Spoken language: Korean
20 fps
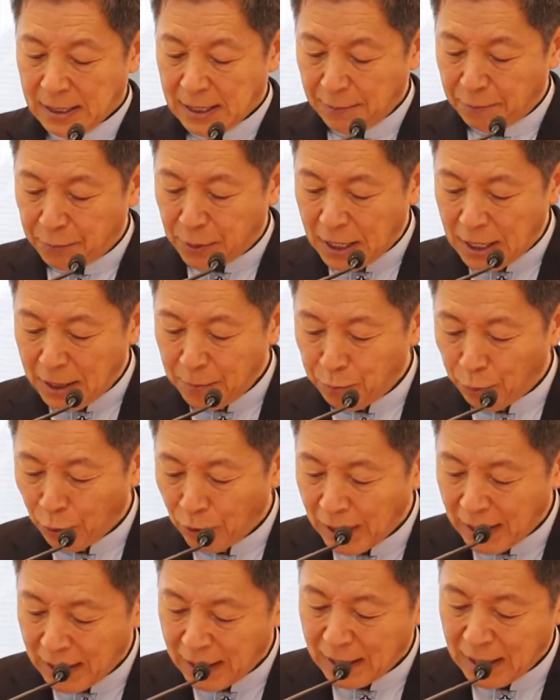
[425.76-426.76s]
그러니까
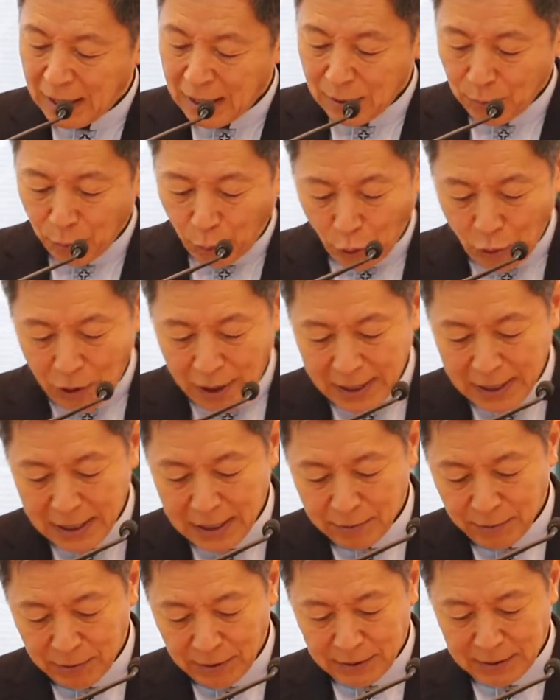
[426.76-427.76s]
빌립보의 본래
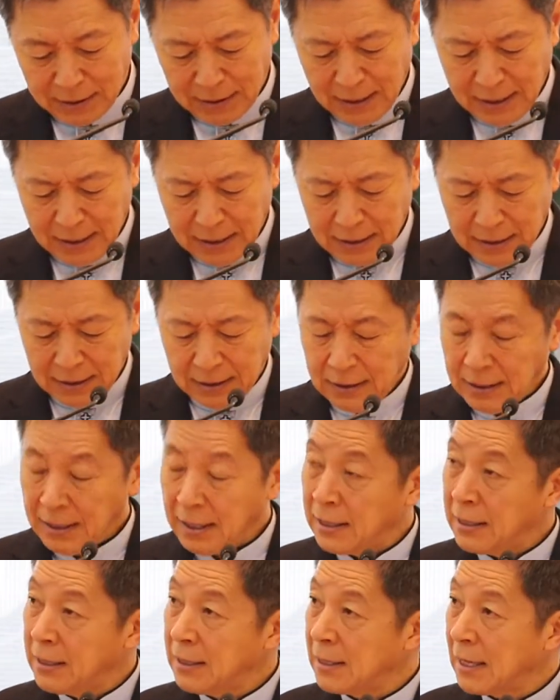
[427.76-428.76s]
이름은
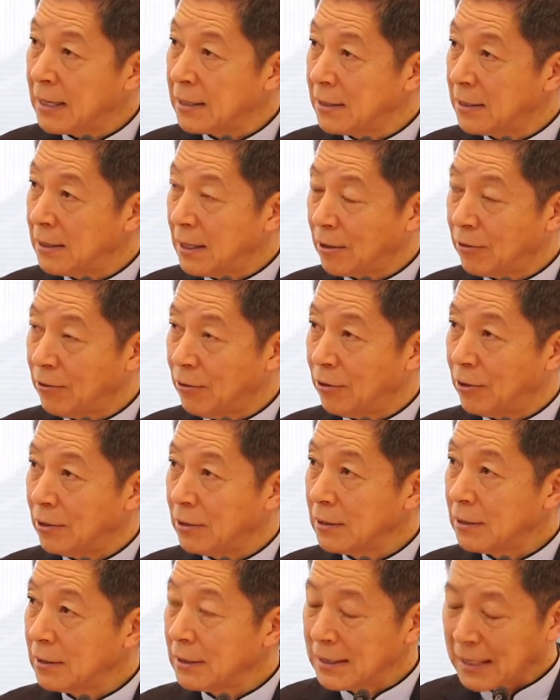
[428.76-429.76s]

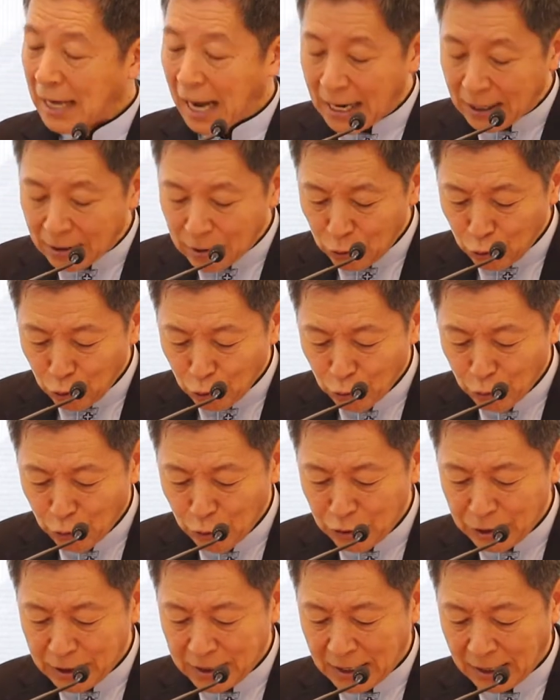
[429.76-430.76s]
크레니데스라고 작은
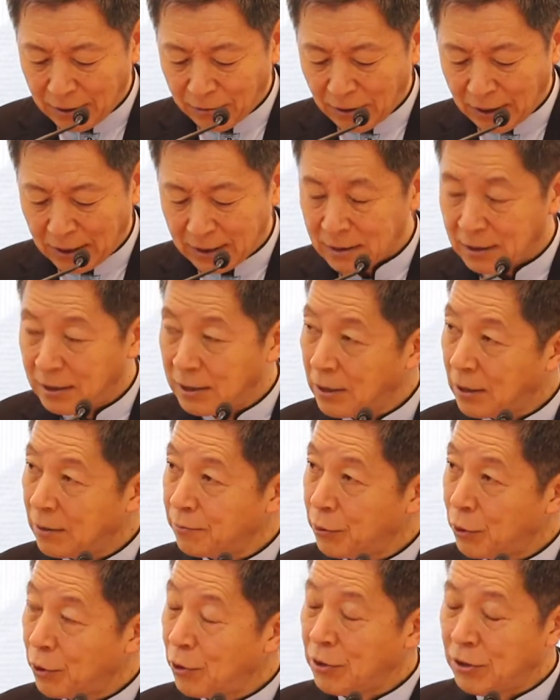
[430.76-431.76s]
우물이라고 하는
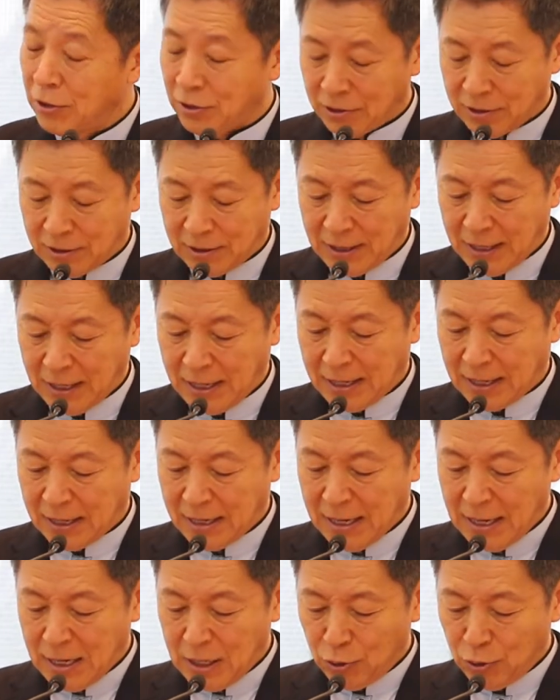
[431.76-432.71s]
그런 표현이었는데